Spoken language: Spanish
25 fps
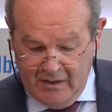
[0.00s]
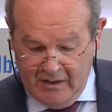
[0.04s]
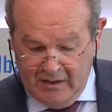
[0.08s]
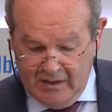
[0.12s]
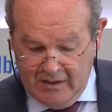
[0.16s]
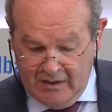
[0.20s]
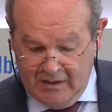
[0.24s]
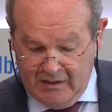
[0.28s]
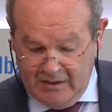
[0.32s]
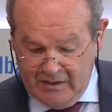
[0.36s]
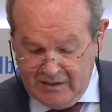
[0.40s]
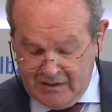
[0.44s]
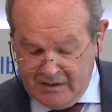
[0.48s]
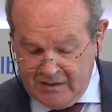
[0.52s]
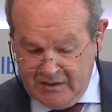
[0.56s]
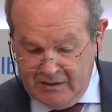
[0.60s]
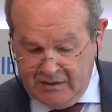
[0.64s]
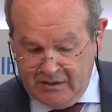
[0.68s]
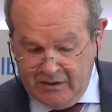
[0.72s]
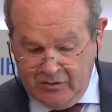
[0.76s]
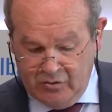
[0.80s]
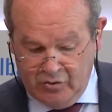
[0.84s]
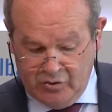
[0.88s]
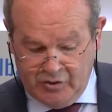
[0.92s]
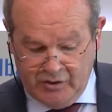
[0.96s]
En ese
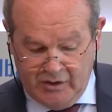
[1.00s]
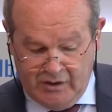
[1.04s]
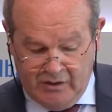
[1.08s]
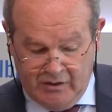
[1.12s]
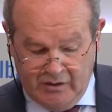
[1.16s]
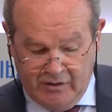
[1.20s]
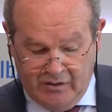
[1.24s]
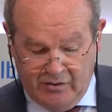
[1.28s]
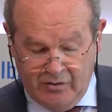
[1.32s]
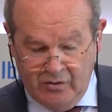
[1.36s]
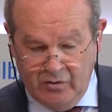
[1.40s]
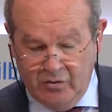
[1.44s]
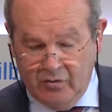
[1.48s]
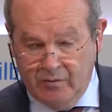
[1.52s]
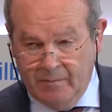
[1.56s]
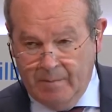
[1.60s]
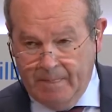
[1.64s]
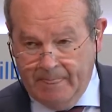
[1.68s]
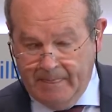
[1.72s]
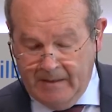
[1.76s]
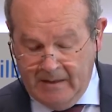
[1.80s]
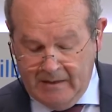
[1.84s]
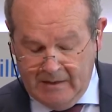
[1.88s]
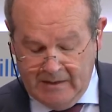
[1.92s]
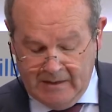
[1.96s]
sentido se inició
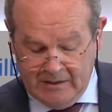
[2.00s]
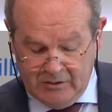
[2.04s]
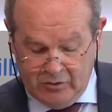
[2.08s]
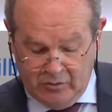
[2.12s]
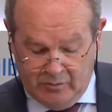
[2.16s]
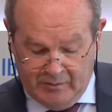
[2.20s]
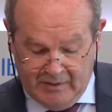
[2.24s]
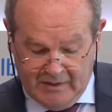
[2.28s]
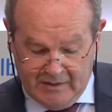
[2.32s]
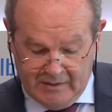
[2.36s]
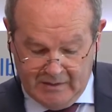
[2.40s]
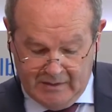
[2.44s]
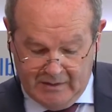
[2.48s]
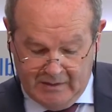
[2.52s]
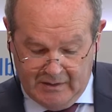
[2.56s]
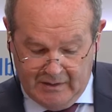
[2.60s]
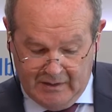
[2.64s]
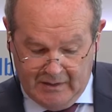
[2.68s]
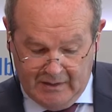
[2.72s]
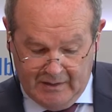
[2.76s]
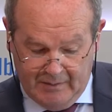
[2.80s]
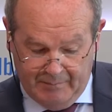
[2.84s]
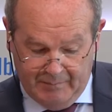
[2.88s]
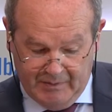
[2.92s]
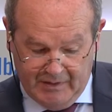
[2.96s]
las obras
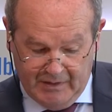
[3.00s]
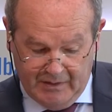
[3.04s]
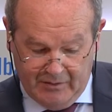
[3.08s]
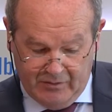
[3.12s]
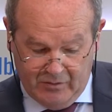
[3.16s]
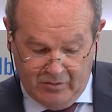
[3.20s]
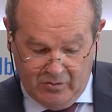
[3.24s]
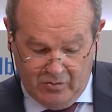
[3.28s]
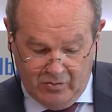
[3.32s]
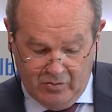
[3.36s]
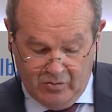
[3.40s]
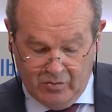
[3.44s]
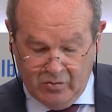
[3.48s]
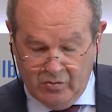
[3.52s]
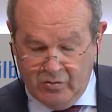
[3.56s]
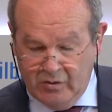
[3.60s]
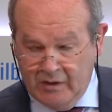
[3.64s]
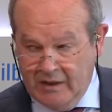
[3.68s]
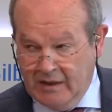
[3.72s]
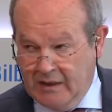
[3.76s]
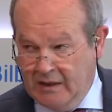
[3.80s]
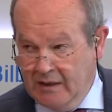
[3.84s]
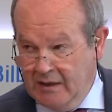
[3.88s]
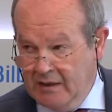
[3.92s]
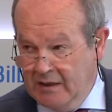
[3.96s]
de ampliación con
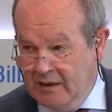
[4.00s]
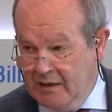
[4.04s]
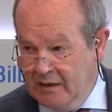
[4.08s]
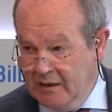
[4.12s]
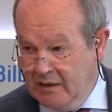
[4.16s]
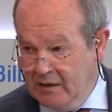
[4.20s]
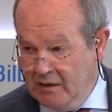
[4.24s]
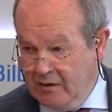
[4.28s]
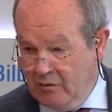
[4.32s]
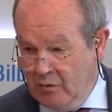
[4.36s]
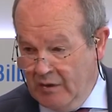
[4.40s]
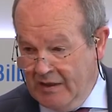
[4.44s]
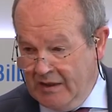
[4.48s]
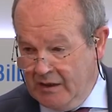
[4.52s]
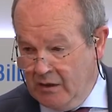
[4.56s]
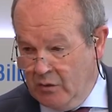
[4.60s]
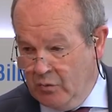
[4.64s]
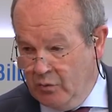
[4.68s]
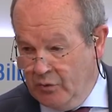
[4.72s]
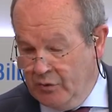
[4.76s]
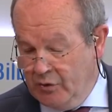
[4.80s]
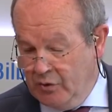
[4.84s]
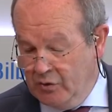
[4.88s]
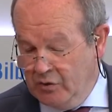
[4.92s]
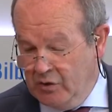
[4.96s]
la,
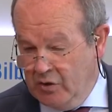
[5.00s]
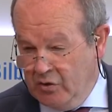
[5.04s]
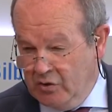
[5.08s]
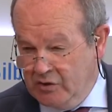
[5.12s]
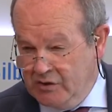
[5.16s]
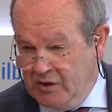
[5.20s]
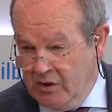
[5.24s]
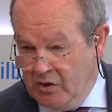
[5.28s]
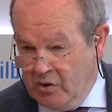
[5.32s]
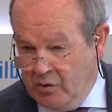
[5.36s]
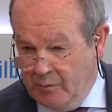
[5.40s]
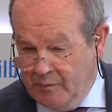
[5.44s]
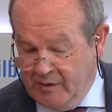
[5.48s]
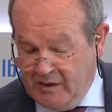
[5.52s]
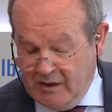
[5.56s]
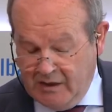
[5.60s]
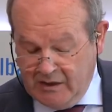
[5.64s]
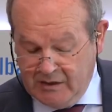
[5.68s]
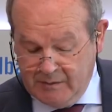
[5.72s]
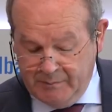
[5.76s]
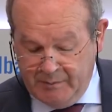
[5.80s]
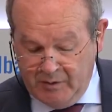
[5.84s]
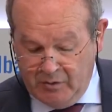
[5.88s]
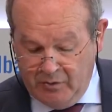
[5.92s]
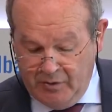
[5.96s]
ejecución de lo que se denomina el
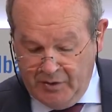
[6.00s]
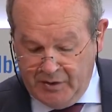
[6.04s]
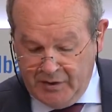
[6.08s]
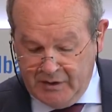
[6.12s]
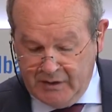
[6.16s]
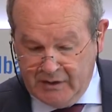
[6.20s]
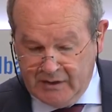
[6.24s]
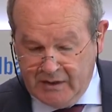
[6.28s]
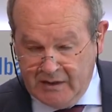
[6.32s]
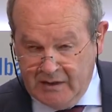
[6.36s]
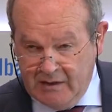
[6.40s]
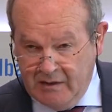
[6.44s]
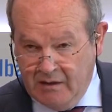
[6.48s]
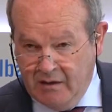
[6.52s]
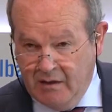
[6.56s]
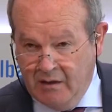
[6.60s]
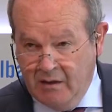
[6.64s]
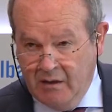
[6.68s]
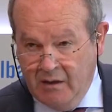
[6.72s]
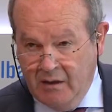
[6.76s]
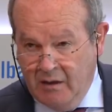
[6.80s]
espigón central.